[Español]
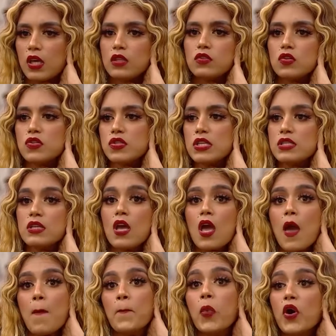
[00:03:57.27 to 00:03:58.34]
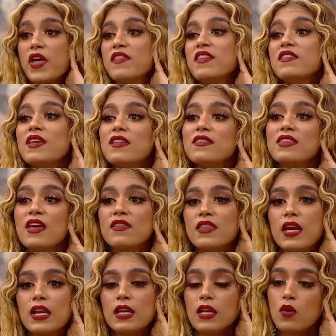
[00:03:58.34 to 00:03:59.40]
Entonces, pueden
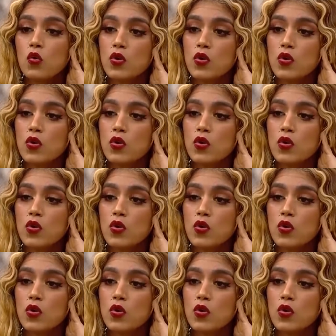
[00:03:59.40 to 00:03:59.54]
entender que es